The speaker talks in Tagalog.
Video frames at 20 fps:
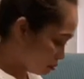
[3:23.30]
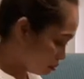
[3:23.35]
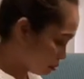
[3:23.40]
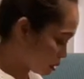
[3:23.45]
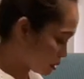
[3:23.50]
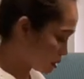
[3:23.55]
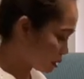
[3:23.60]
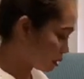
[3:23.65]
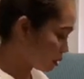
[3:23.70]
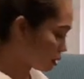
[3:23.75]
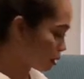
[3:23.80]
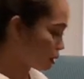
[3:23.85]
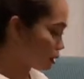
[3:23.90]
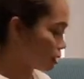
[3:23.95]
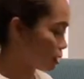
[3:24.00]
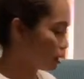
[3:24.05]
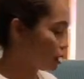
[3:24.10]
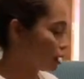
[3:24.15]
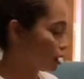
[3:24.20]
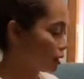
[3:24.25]
Basta
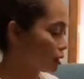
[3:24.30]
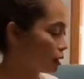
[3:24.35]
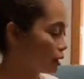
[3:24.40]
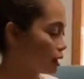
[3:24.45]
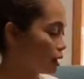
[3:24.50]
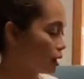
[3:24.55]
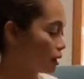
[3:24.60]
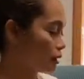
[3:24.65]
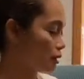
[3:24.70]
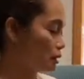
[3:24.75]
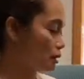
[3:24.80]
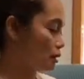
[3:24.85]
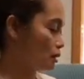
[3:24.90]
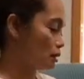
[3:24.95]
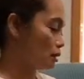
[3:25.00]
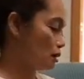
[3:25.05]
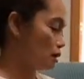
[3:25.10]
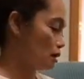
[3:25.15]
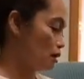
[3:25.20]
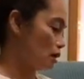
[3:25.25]
lahat-lahat
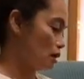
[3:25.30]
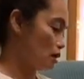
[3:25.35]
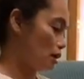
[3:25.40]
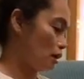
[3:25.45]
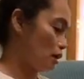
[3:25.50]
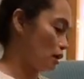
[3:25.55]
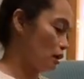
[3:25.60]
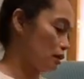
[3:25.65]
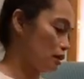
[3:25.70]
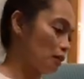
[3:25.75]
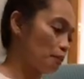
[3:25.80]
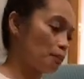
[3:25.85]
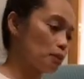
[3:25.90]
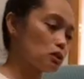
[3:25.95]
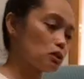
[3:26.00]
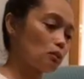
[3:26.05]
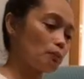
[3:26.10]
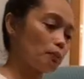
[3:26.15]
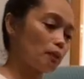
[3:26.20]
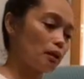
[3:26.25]
tapos
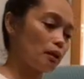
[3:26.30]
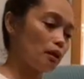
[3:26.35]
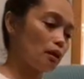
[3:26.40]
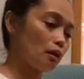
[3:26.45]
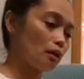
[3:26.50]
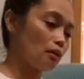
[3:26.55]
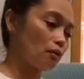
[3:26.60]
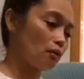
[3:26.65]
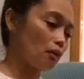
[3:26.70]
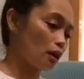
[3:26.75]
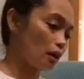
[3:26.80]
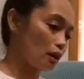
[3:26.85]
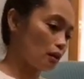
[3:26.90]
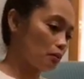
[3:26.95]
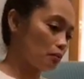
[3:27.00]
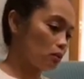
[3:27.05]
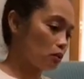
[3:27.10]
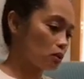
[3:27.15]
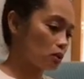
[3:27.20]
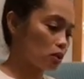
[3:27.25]
yung pag hinahawakan
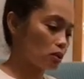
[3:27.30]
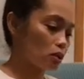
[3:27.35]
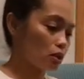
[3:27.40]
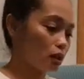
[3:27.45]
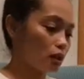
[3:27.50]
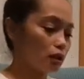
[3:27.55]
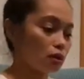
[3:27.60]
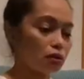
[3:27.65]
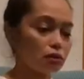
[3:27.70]
mo siya, tsaka yun.